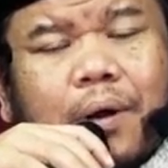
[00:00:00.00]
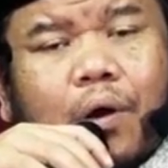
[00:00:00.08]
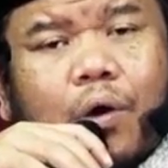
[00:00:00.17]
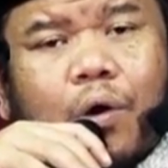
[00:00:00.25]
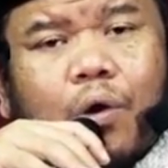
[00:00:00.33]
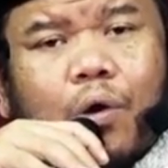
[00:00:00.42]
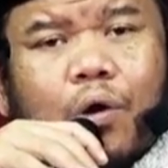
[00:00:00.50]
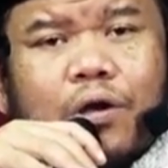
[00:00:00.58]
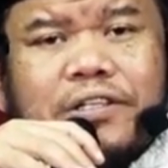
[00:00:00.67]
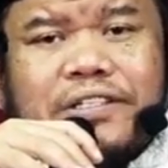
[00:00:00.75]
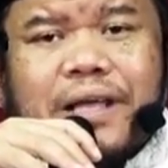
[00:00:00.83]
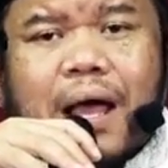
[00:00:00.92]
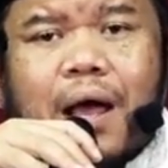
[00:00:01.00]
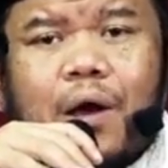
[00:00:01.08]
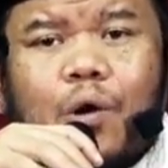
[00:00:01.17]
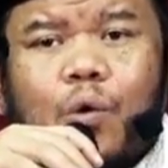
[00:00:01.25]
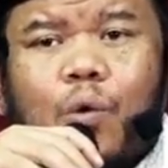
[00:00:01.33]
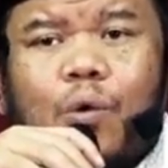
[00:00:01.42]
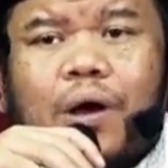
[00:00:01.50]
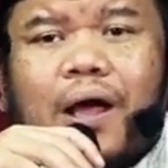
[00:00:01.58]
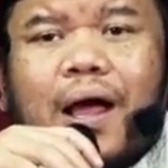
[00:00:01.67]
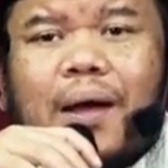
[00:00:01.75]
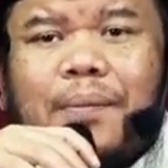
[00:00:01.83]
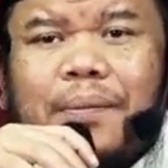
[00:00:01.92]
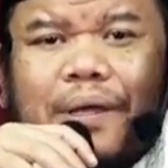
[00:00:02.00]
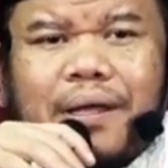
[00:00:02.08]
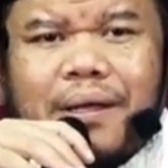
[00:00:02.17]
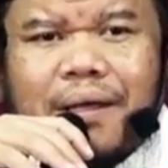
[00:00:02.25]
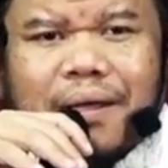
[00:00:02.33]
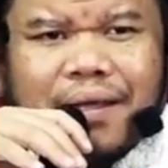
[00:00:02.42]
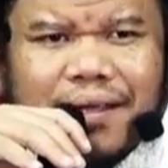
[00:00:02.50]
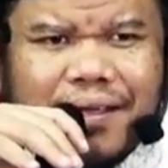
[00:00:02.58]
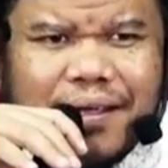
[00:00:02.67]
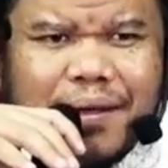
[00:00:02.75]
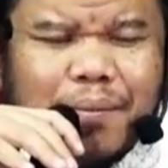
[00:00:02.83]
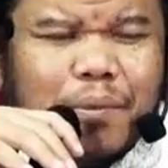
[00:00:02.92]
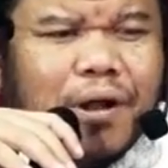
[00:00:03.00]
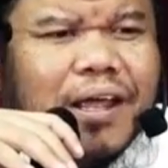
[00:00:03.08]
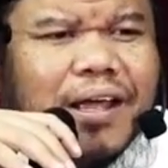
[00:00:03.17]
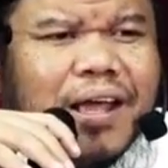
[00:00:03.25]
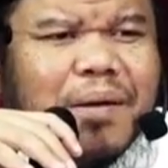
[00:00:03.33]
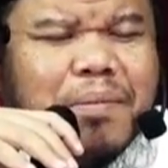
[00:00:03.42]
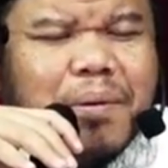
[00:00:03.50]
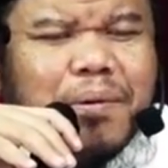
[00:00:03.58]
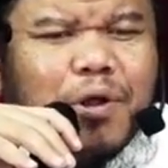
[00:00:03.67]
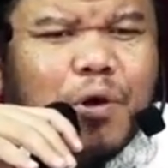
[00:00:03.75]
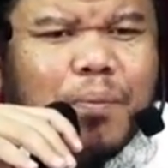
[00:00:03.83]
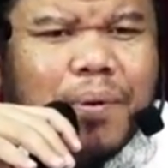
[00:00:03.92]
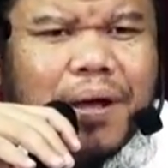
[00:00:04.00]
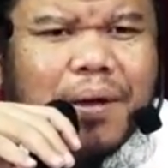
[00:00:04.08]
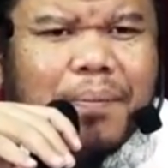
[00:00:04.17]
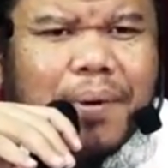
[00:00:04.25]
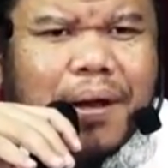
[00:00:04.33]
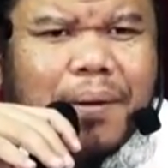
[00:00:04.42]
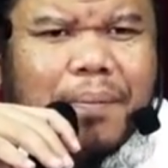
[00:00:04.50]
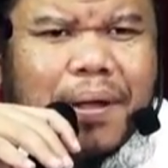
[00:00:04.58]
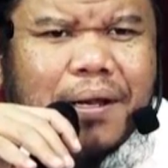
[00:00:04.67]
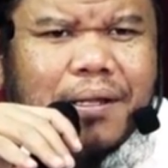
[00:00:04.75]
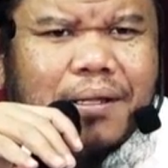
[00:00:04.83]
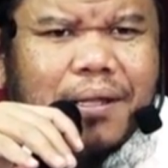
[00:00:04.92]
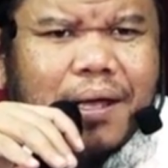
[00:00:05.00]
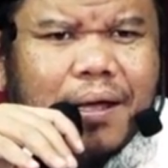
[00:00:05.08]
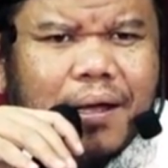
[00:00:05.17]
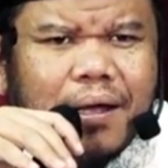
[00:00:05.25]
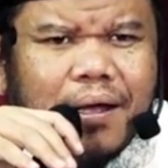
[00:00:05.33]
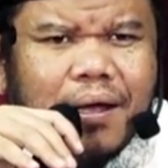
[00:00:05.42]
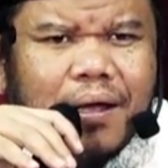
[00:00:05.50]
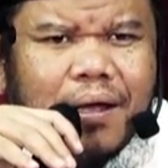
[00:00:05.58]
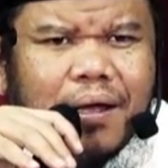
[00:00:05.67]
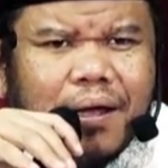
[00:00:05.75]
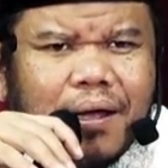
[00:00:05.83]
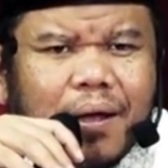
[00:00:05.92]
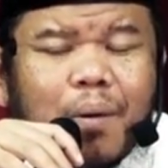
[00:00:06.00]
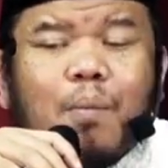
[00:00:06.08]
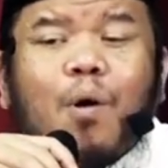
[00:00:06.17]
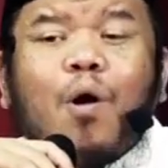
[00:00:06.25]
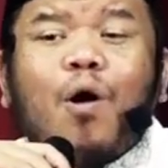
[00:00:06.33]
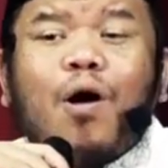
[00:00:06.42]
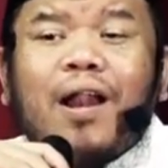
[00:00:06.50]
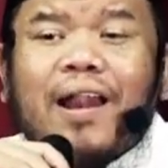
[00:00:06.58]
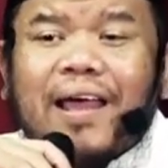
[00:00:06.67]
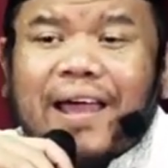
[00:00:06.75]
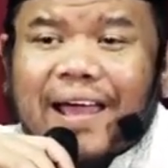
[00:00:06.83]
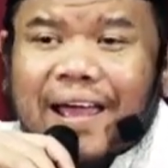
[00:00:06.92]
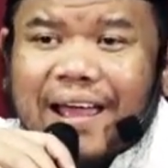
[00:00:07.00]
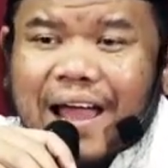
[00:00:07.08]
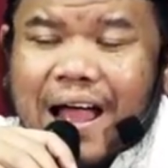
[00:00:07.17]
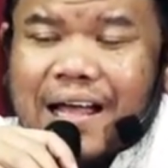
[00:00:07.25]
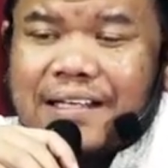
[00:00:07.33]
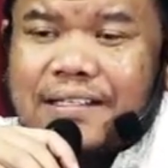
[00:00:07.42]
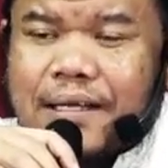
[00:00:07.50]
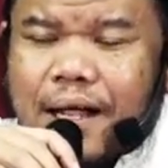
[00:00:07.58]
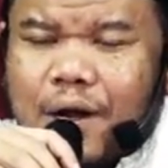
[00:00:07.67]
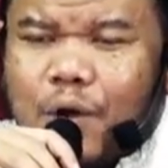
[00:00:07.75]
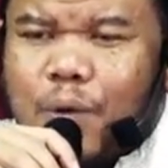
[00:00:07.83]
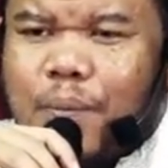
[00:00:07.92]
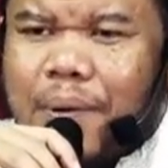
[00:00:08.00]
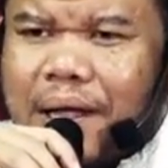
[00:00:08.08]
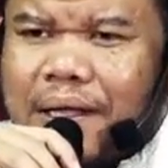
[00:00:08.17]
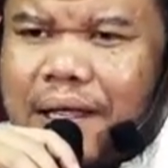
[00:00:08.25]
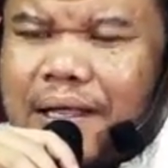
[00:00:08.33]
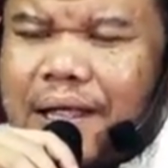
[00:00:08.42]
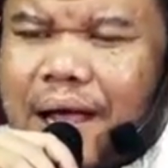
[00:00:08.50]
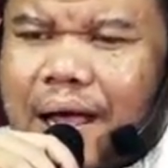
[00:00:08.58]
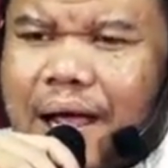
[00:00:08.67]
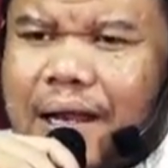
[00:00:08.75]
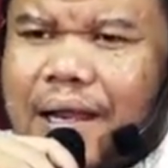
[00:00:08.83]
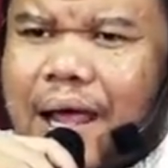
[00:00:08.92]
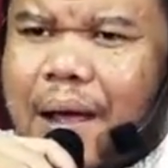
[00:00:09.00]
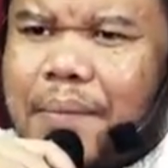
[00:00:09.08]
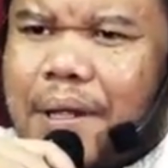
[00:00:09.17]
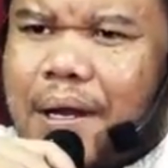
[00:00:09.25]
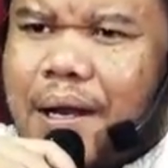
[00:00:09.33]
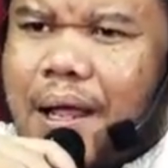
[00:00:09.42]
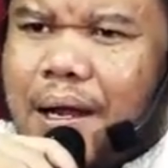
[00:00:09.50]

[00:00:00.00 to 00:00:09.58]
merogoh saku kami. Boleh nggak memberi upah kepada panitia? Boleh asal upahnya jangan diambil